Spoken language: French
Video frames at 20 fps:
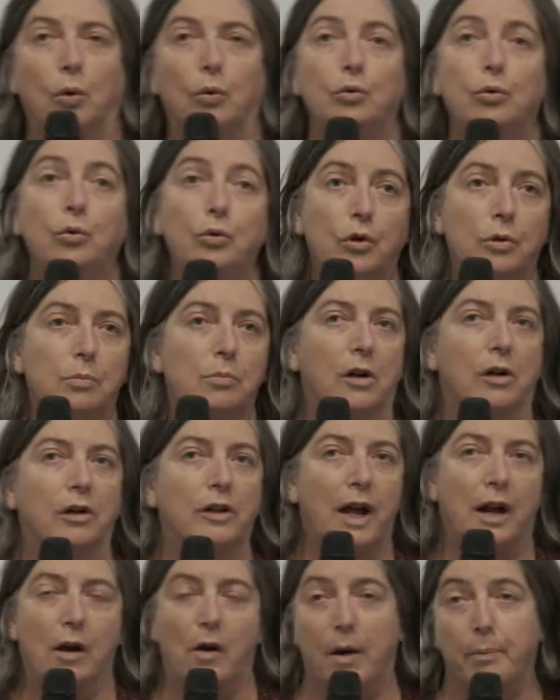on, nous
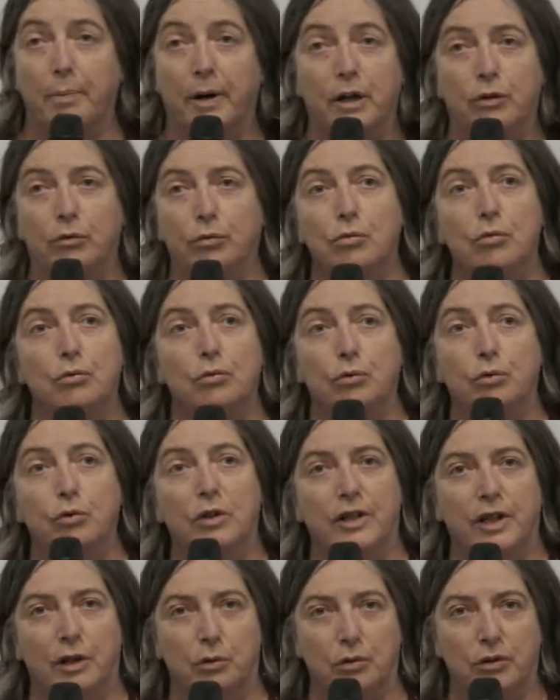demande, alors après nous, nous
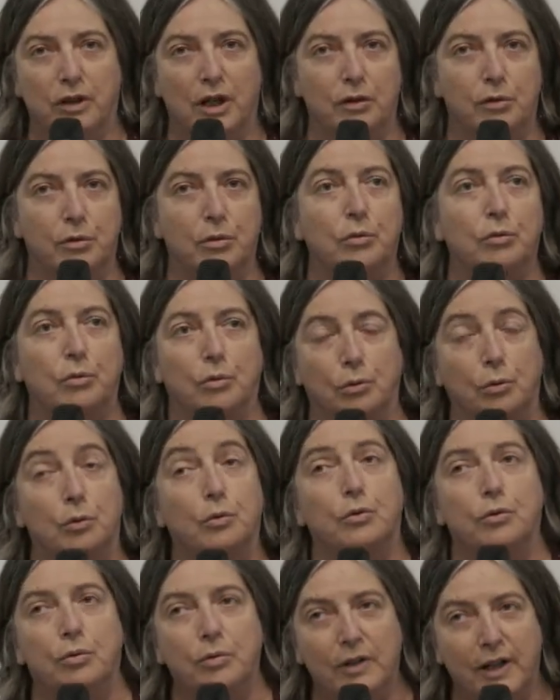les associations,
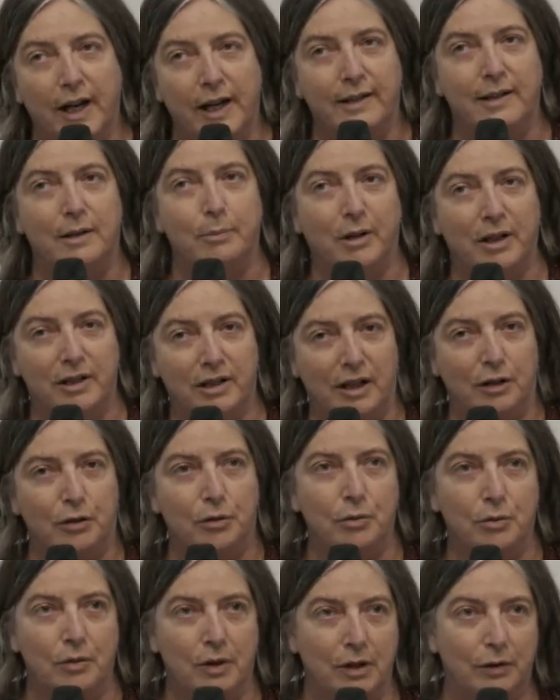on, sous-traite ces
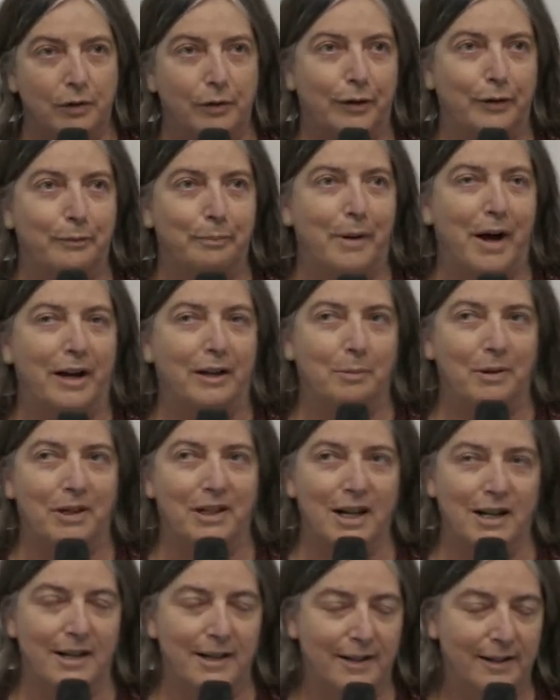prestations hein, par
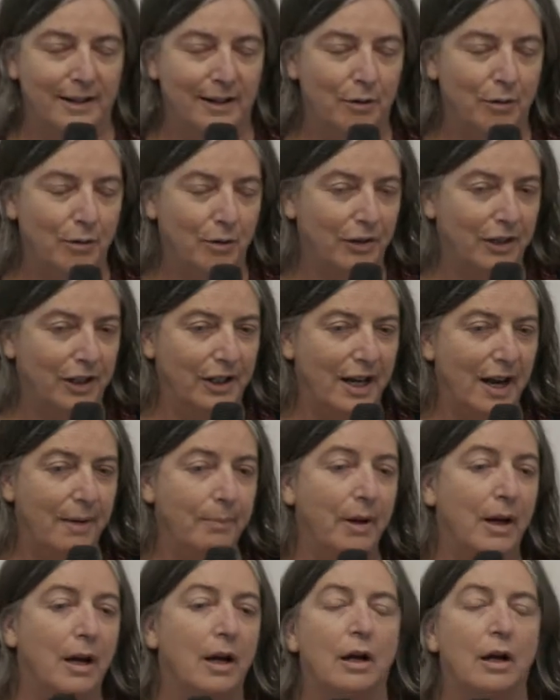spécialité de handicap.